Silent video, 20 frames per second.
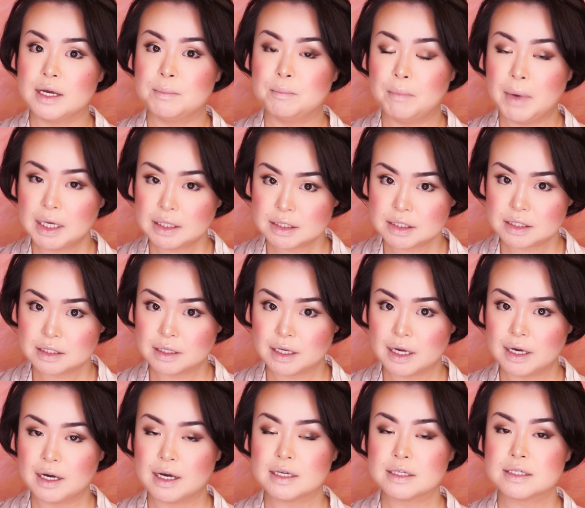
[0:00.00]
まつ
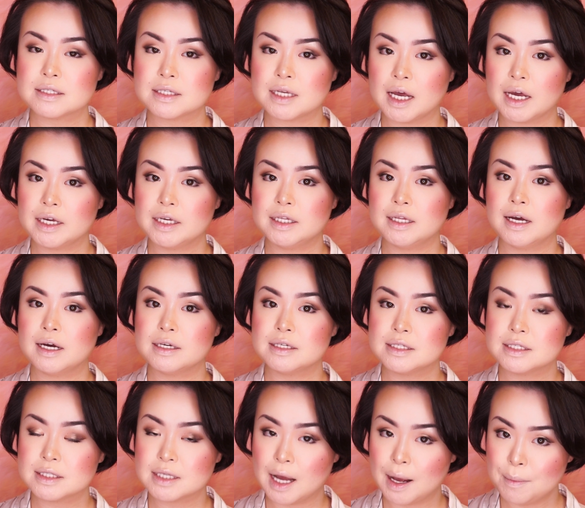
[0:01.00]
げが最大
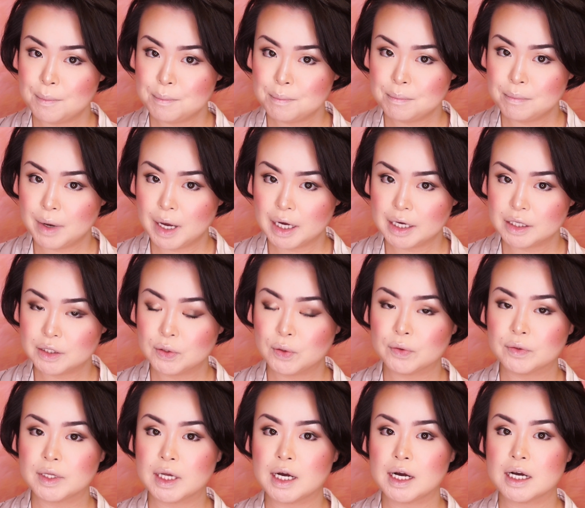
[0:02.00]
3倍
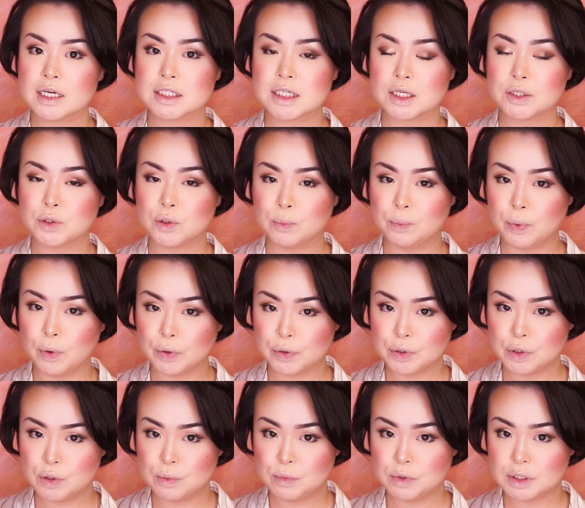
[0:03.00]
の長さと
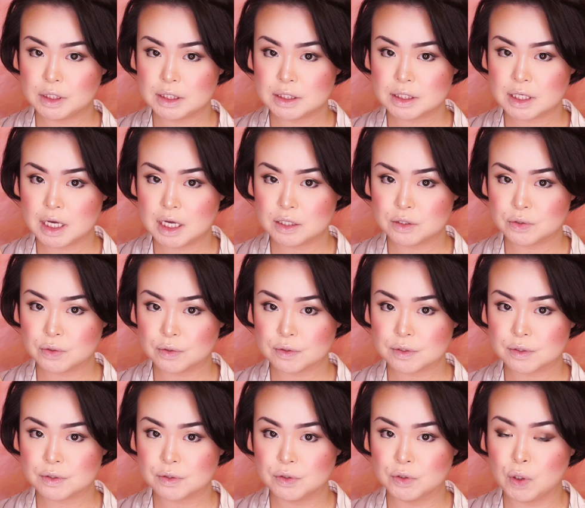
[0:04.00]
ボリュームに成長
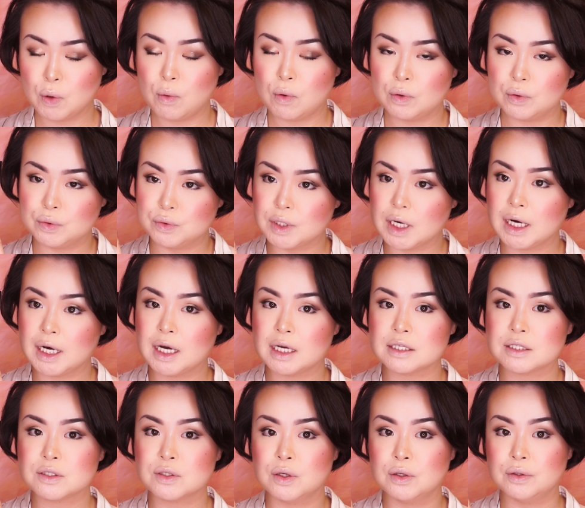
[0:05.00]
するのを促
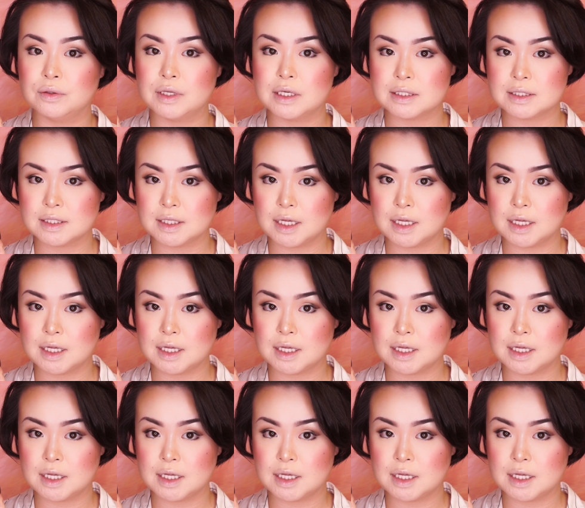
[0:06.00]
すというです